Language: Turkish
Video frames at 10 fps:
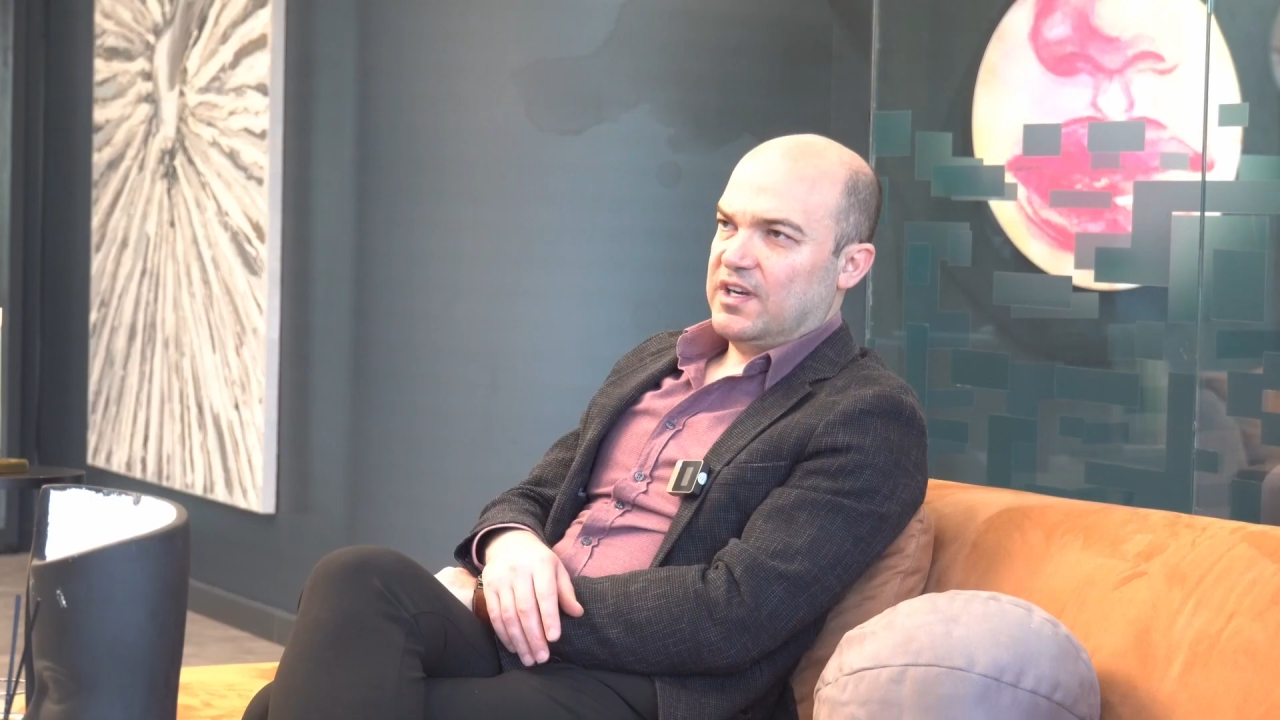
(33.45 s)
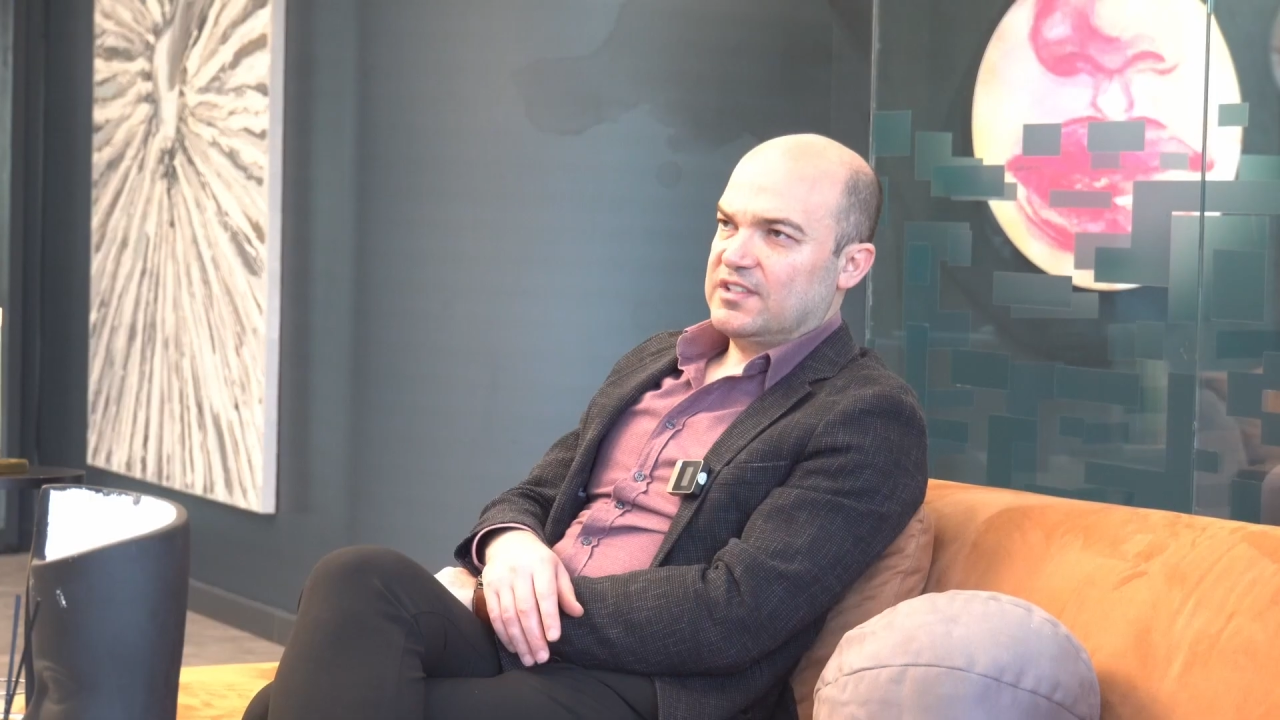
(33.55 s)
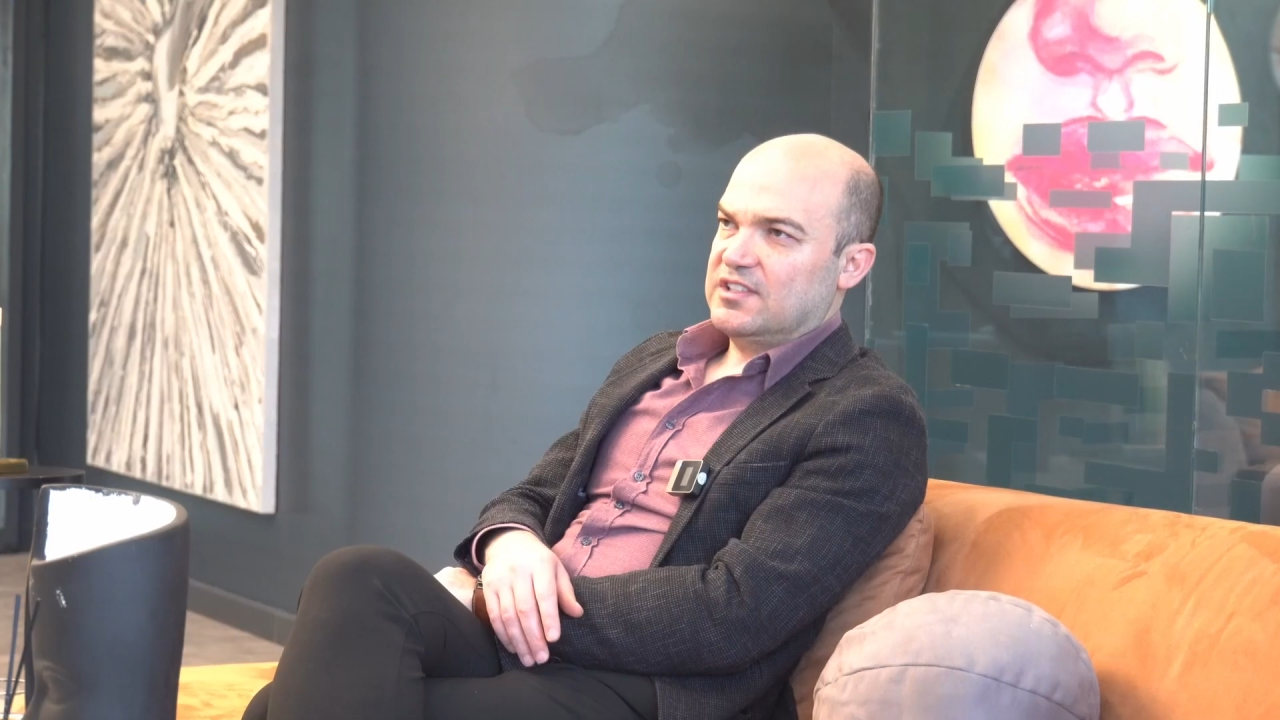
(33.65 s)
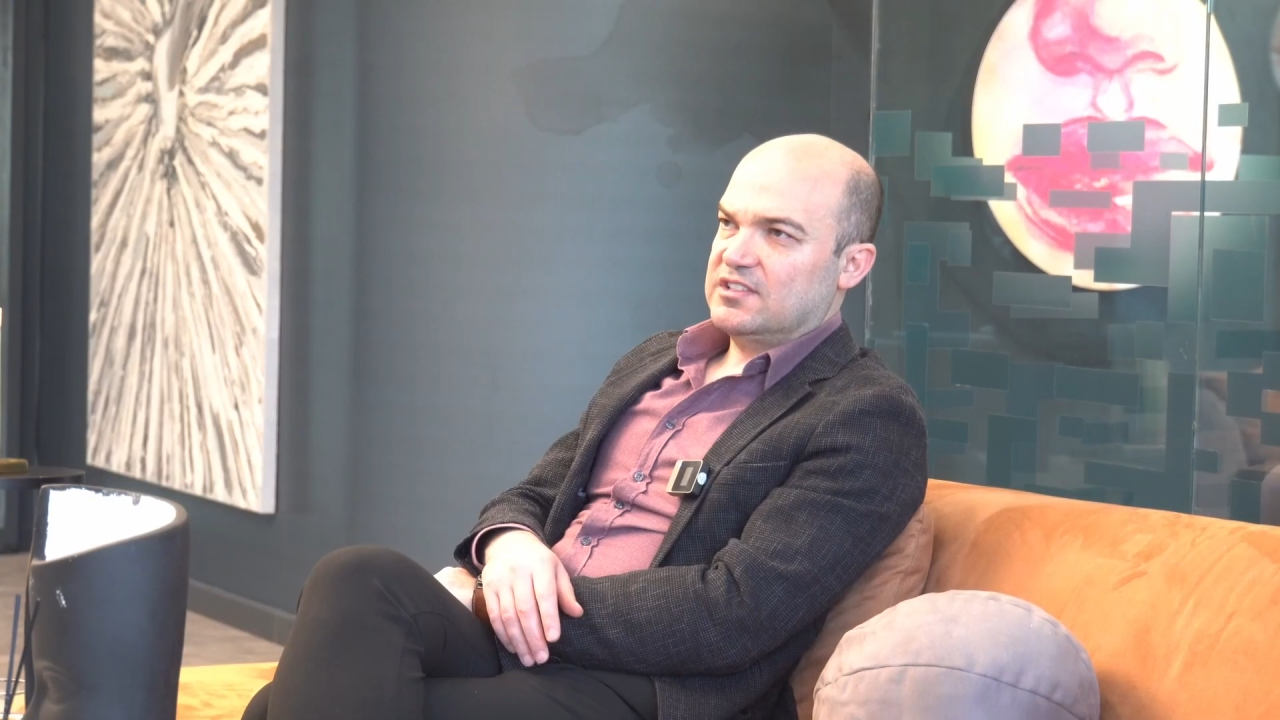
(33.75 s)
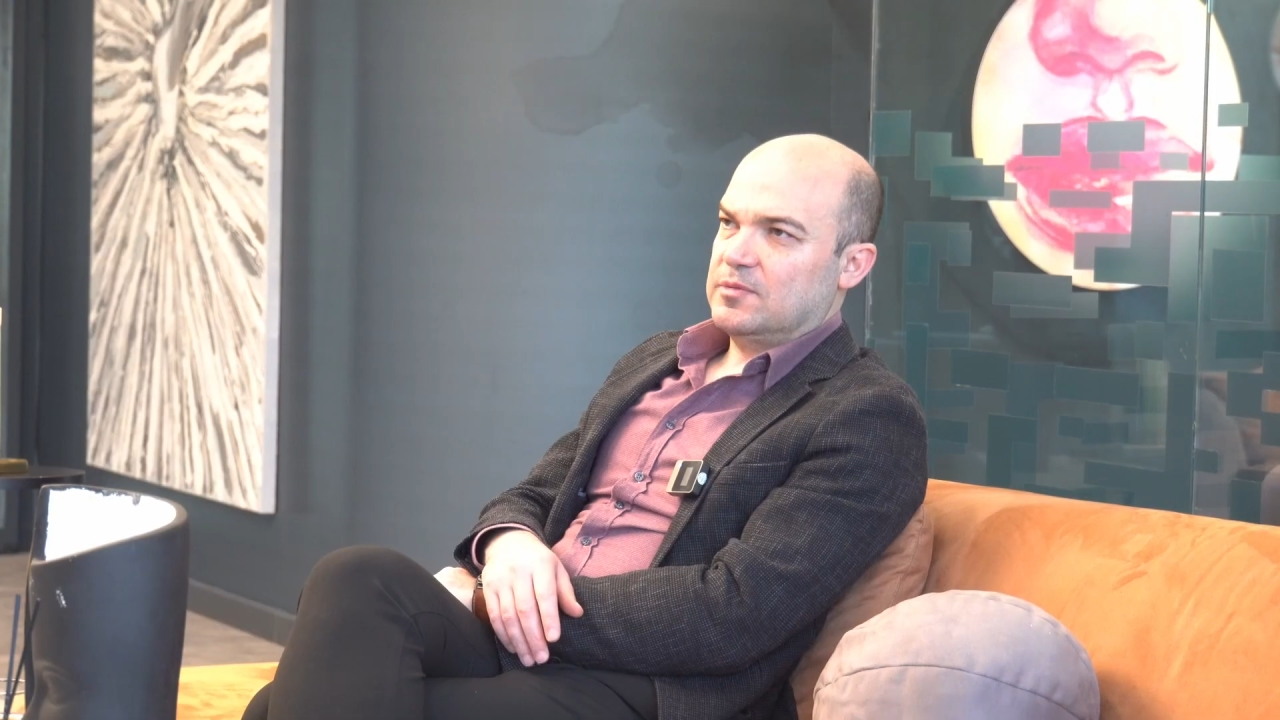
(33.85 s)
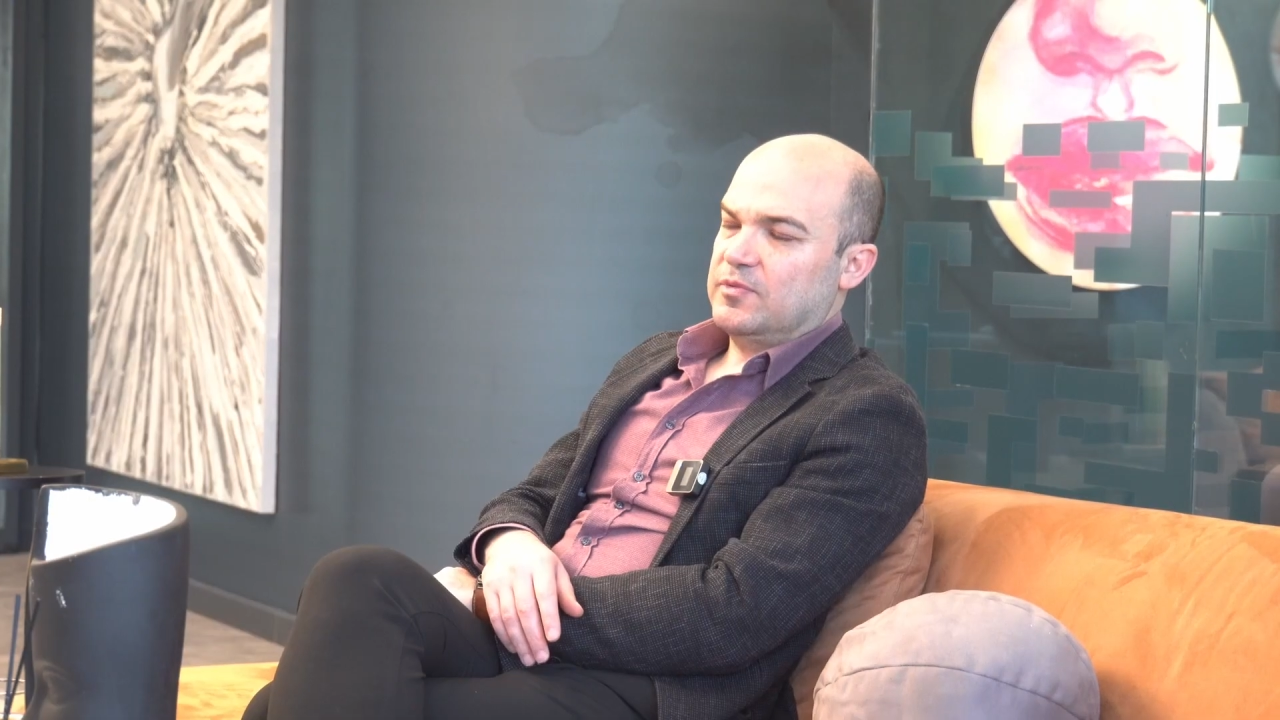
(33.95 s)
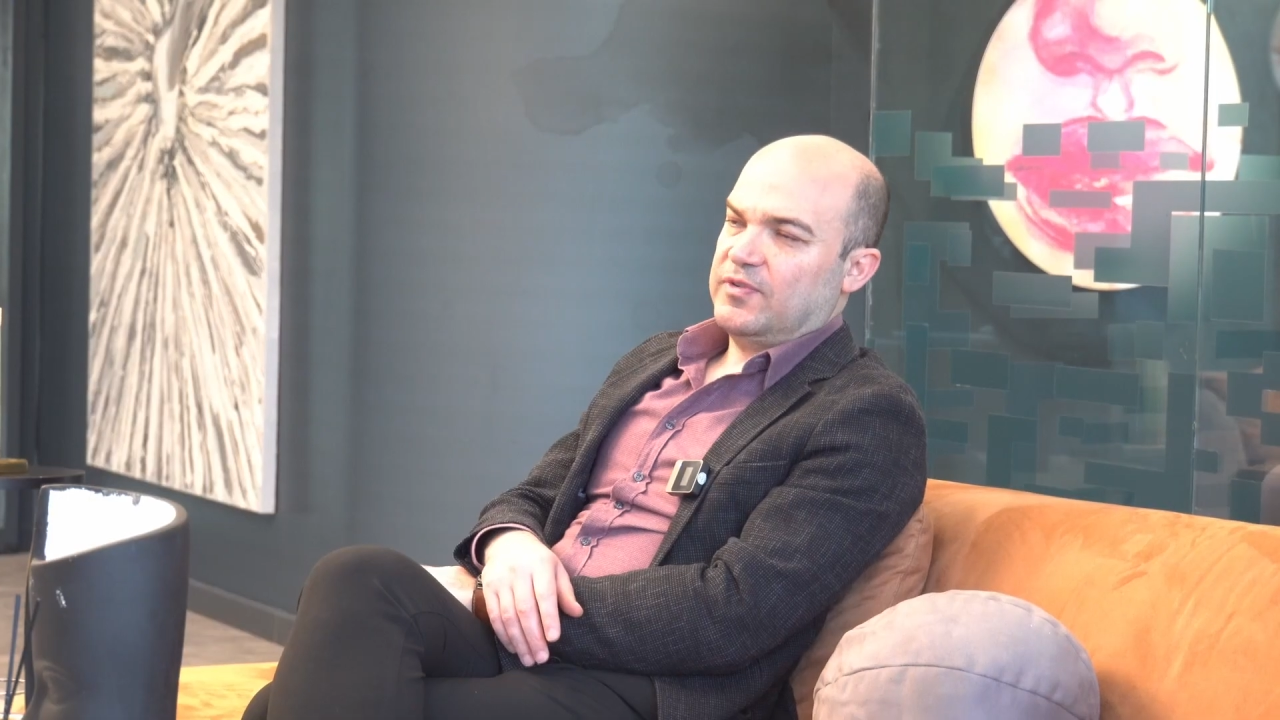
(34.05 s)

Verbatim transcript: bariz derecede bir